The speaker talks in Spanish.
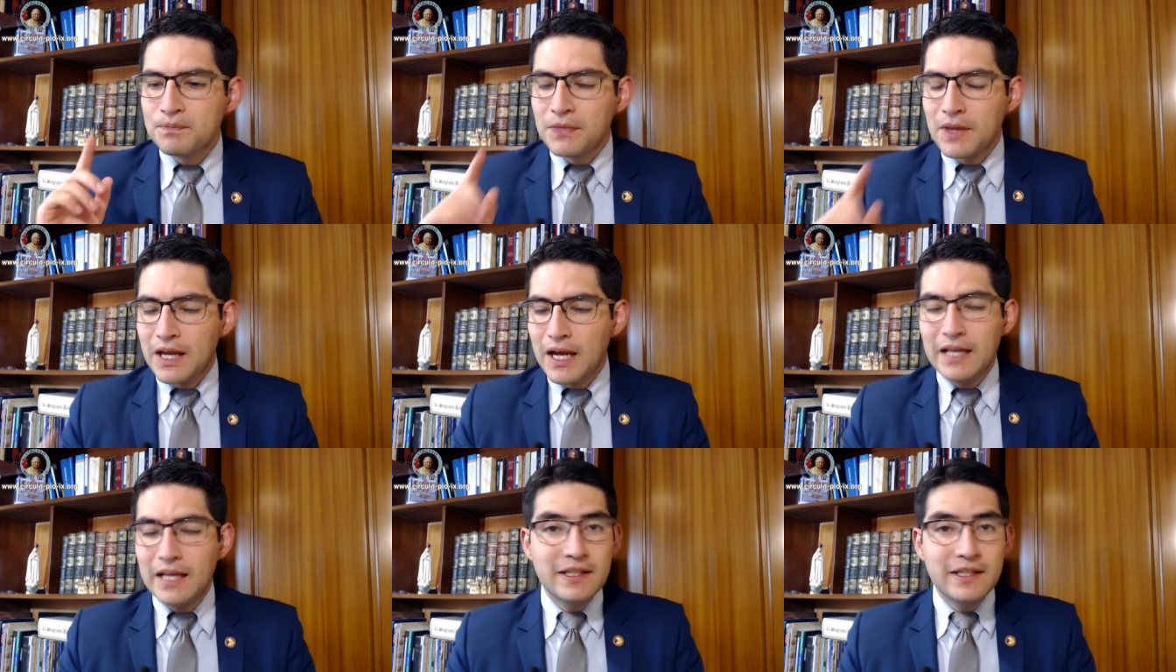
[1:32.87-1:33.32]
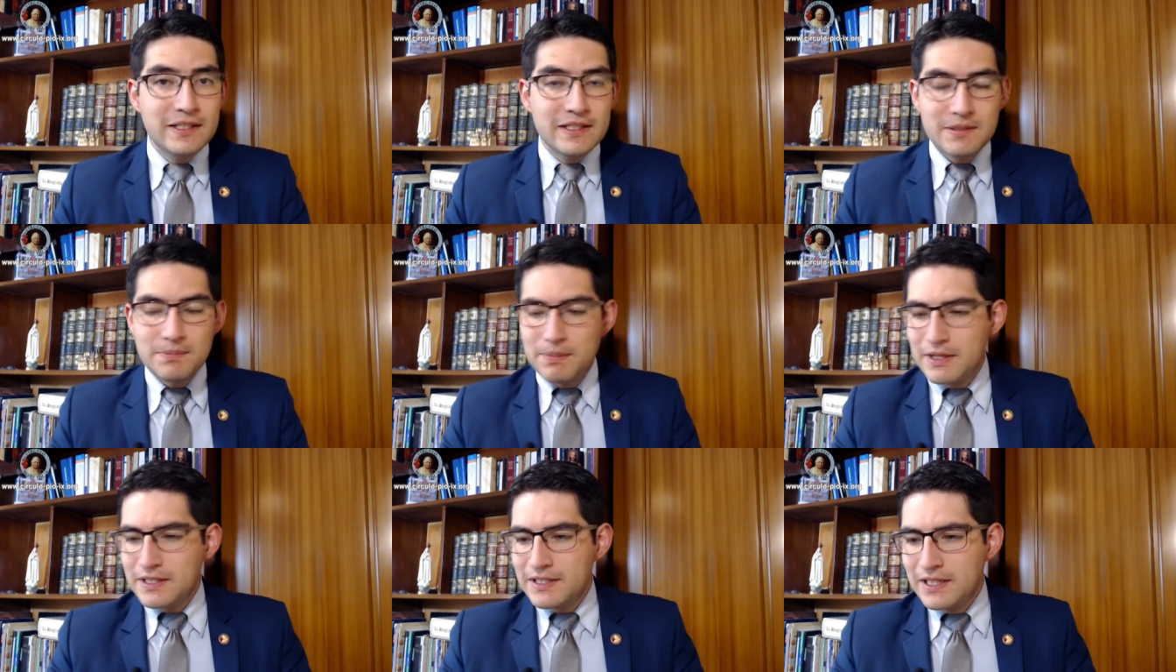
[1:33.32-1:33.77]
Antes de
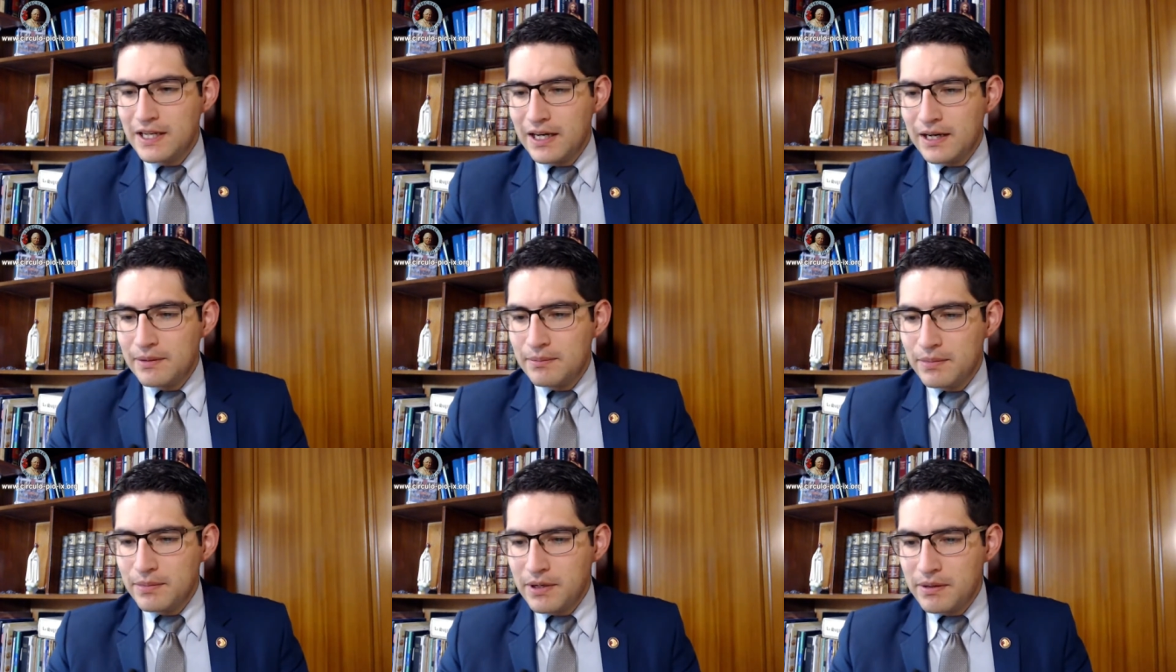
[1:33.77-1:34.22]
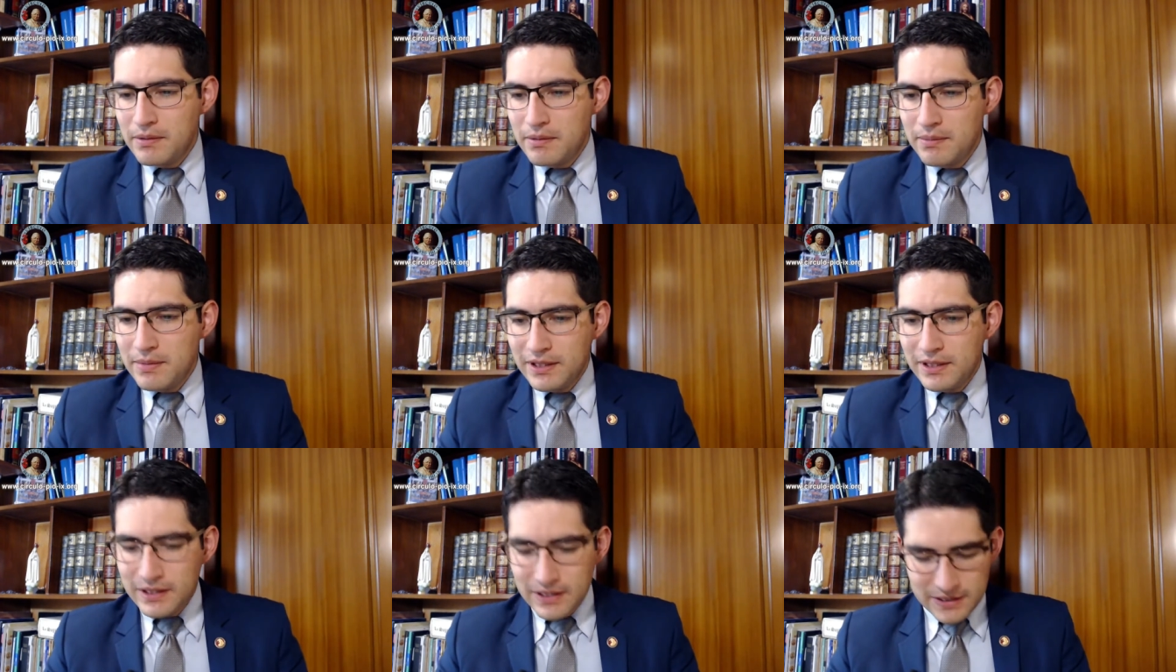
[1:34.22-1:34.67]
pasar
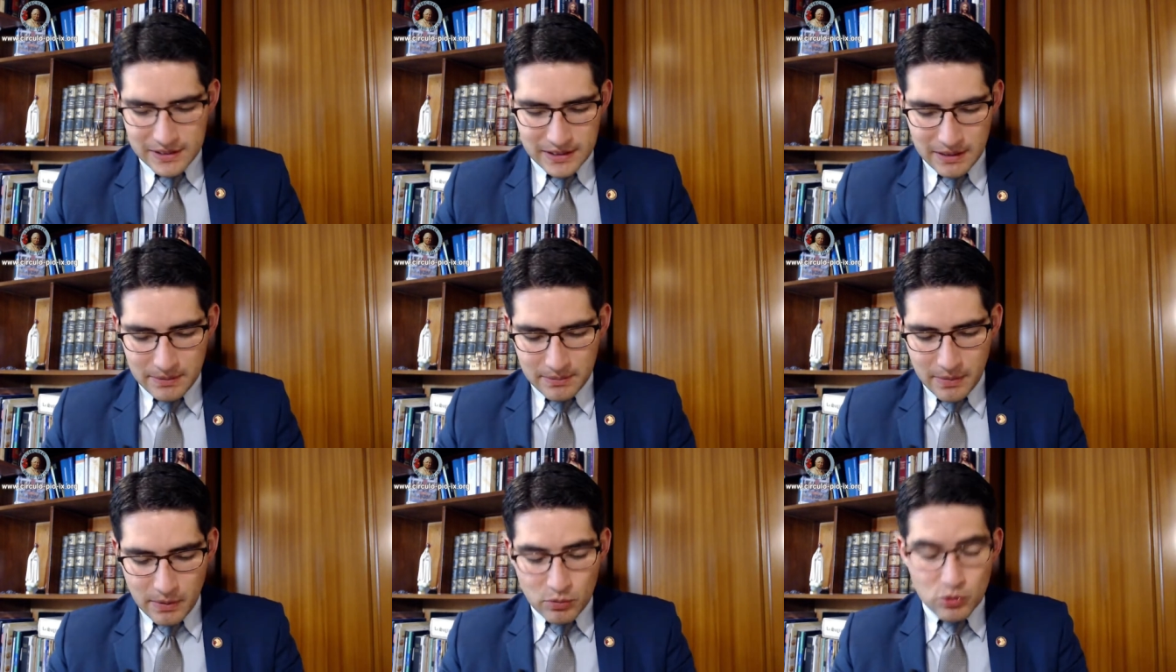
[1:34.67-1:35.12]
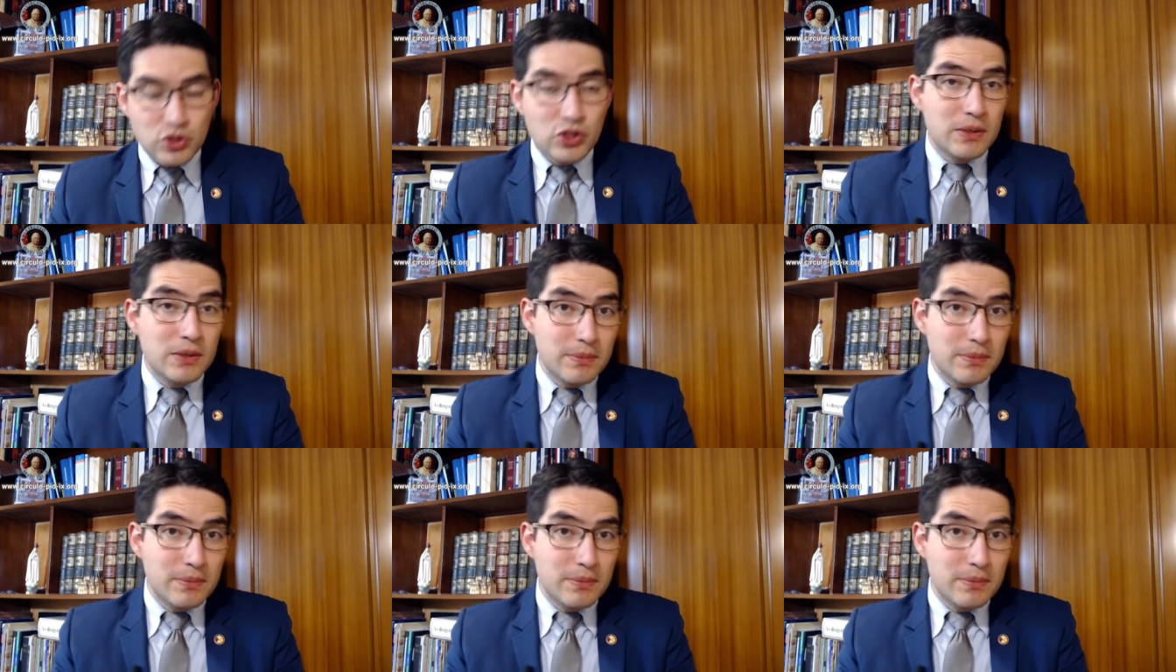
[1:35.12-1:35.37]
brevemente, esta, vamos,